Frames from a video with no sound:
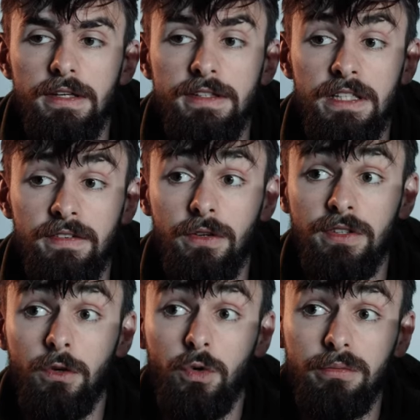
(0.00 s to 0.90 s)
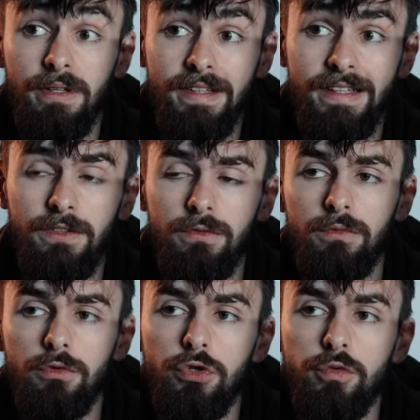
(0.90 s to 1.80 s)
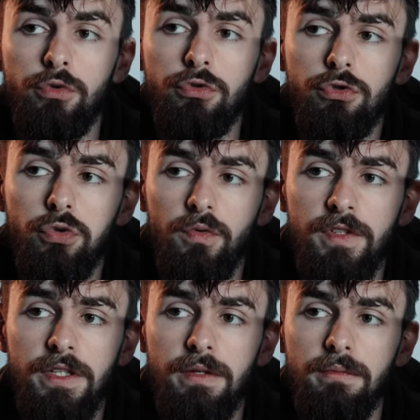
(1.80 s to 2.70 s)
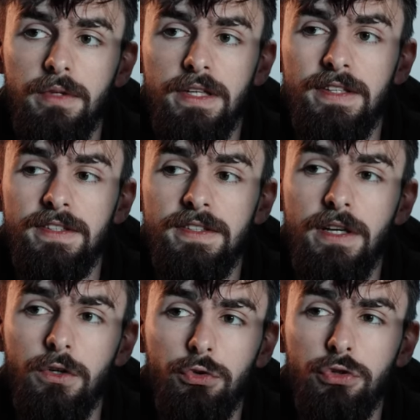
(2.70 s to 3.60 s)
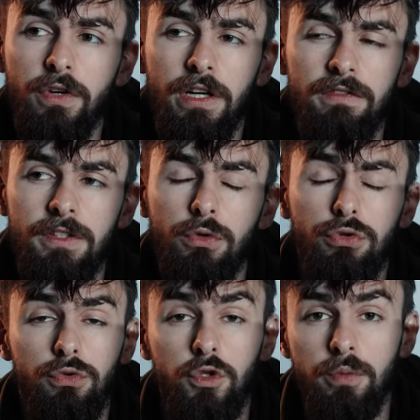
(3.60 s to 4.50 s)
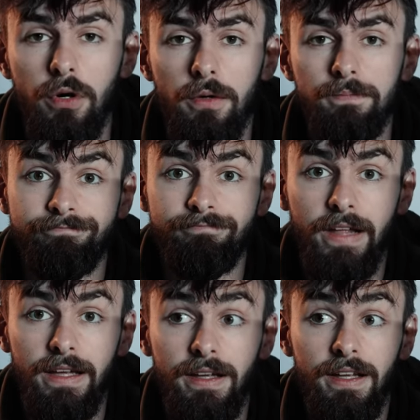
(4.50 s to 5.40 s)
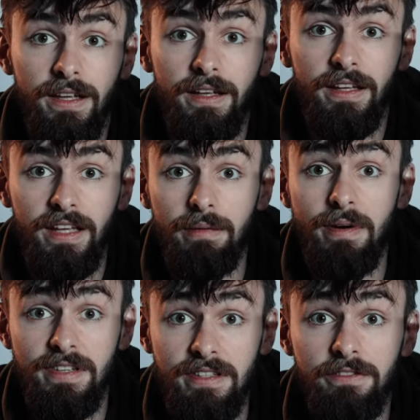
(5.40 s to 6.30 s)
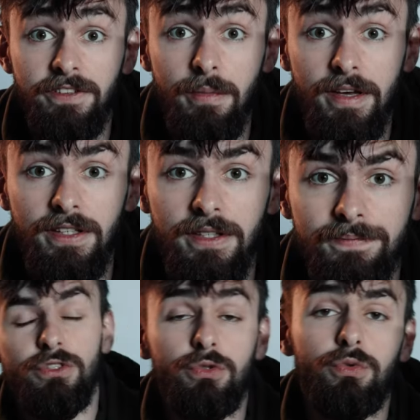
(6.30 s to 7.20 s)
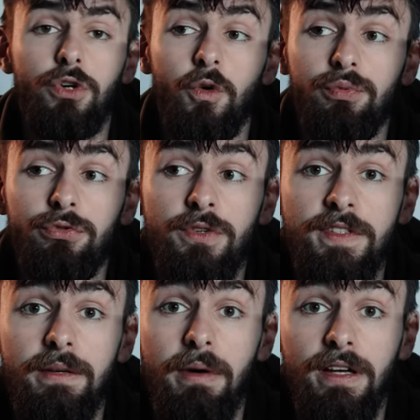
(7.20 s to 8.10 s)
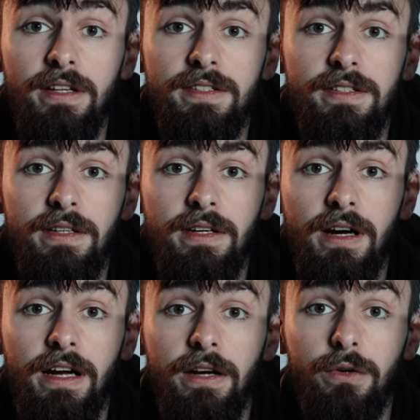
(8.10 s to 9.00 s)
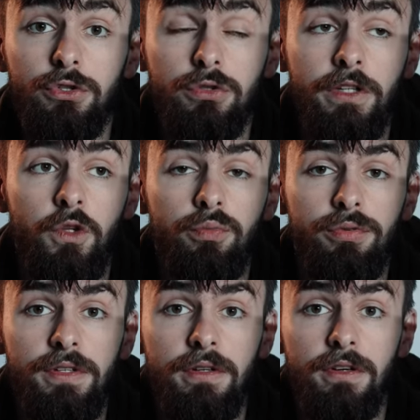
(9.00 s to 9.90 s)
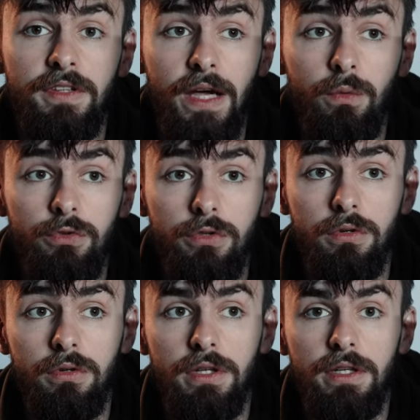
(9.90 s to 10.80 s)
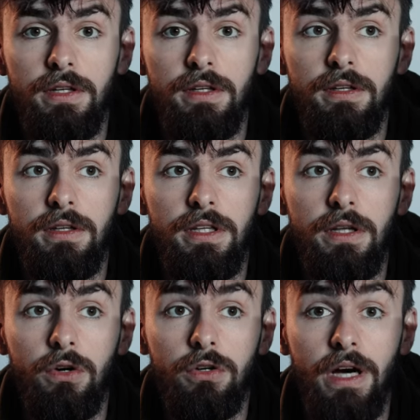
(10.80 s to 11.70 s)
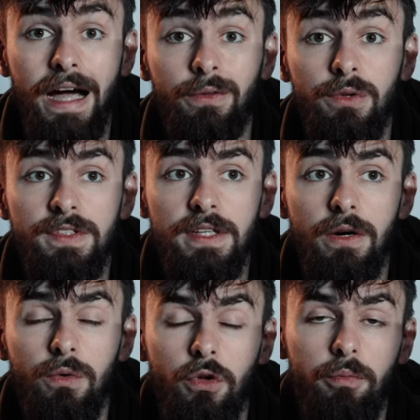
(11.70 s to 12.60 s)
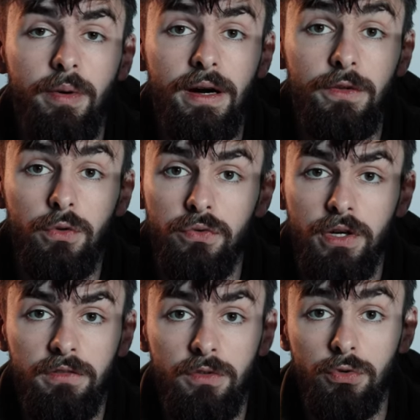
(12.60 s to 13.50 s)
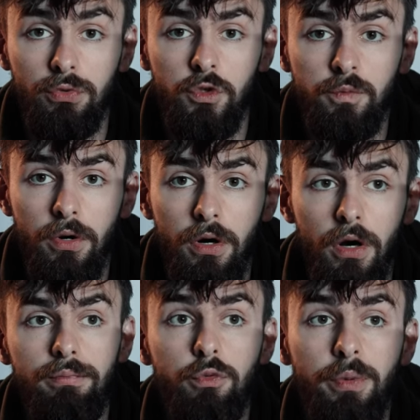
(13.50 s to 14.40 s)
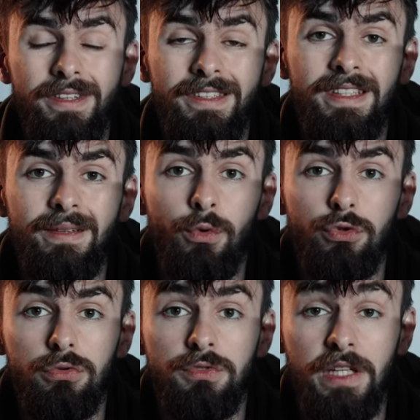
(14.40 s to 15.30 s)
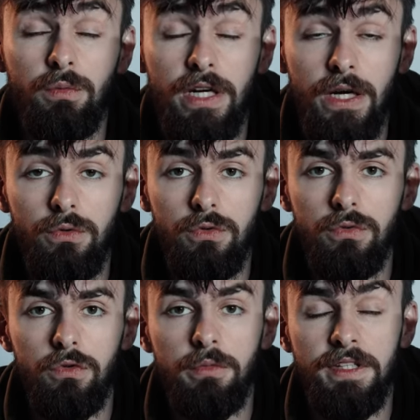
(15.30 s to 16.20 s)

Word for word: Et c'est vrai que dans un coin de ma tête, je me suis toujours dit, et si un jour je ferais une vidéo sur du sport et eh bah ben, ça s'est fait mec. Surtout qu'en plus de ça, Brian c'est quelqu'un que je connais depuis euh, très longtemps et il y a encore un an de ça, on en parlait de faire une vidéo sur du sport, plus précisément sur du street workout où on